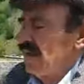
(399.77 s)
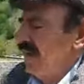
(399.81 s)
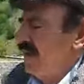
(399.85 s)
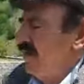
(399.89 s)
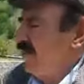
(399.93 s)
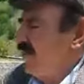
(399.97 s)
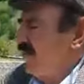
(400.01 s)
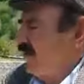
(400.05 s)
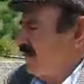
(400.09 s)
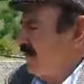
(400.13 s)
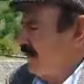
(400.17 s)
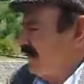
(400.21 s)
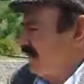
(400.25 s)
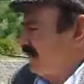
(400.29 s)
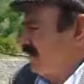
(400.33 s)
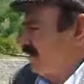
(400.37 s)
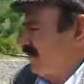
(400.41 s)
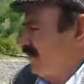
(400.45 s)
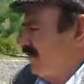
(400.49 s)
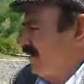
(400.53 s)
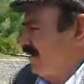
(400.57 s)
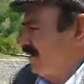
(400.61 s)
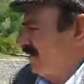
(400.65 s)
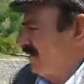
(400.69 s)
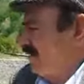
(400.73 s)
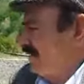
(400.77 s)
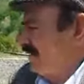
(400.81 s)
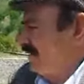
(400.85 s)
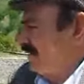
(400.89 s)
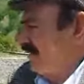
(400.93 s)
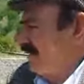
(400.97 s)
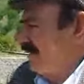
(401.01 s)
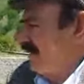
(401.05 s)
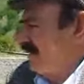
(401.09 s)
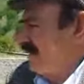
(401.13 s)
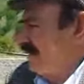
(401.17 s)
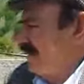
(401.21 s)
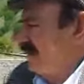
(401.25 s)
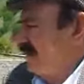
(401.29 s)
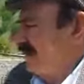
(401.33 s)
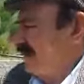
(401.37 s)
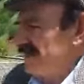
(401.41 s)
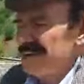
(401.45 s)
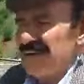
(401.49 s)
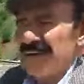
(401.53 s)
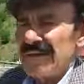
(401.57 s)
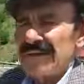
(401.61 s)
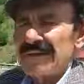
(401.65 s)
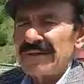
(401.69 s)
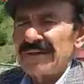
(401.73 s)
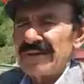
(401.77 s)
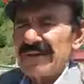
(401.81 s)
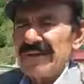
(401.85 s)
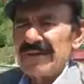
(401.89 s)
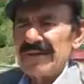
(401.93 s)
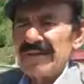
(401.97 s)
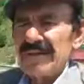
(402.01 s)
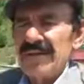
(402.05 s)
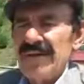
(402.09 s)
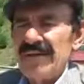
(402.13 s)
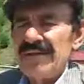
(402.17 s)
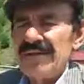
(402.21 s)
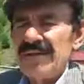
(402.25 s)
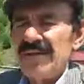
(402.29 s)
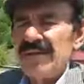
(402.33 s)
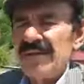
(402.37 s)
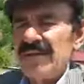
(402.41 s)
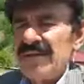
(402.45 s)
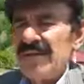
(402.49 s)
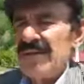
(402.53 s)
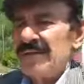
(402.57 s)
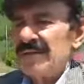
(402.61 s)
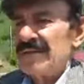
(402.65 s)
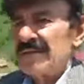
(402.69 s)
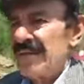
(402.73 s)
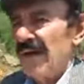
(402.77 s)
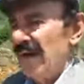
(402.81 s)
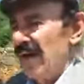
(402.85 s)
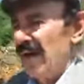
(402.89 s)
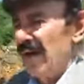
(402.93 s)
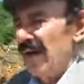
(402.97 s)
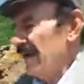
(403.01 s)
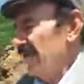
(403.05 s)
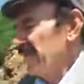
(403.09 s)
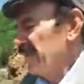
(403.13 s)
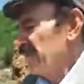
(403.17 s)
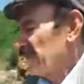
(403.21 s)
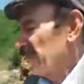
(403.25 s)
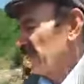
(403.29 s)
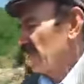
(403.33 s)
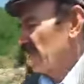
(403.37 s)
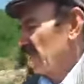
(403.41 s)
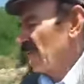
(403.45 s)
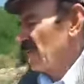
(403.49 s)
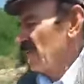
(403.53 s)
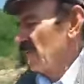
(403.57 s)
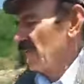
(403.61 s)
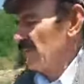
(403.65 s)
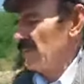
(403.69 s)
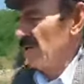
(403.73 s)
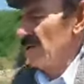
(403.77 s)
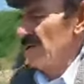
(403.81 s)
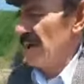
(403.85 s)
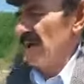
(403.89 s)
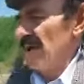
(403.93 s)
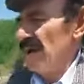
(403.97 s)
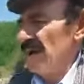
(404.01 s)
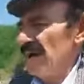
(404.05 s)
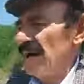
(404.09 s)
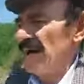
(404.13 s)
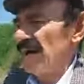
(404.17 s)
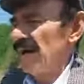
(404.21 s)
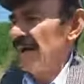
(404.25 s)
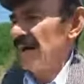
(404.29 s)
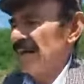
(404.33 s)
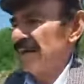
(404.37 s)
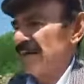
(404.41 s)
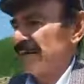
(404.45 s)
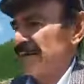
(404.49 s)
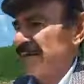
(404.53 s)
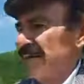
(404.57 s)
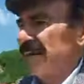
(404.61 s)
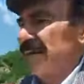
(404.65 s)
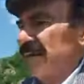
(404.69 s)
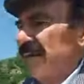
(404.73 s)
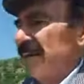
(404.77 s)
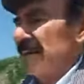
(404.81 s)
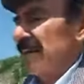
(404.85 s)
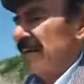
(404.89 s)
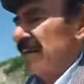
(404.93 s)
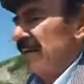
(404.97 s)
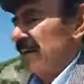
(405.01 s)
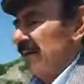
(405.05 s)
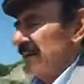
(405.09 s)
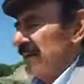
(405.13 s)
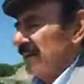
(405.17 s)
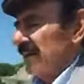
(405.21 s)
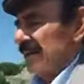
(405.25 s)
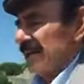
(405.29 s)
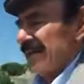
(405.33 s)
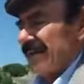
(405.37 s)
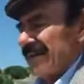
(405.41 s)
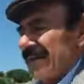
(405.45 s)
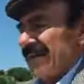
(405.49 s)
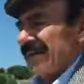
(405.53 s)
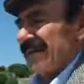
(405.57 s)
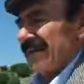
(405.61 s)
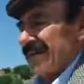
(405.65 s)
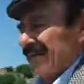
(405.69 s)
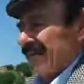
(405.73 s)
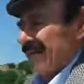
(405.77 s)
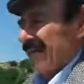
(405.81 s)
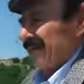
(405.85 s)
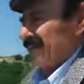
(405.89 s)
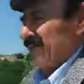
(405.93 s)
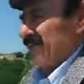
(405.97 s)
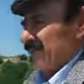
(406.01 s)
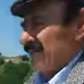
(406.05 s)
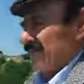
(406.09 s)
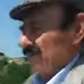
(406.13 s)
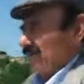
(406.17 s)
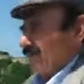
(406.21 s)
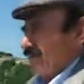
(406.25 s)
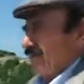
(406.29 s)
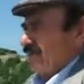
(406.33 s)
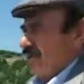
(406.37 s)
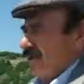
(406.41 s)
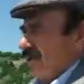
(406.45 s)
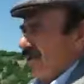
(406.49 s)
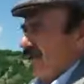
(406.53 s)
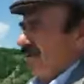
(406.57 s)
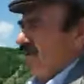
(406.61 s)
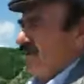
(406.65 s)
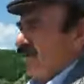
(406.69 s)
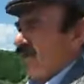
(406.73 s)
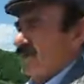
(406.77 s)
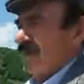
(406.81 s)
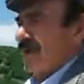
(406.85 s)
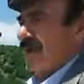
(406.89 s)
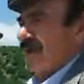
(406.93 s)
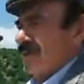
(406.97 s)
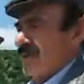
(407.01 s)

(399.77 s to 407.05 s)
Ahmet Yasevi Hazretleri Kazakistan'dan ta hmm. buraya as e, yani hocam üçer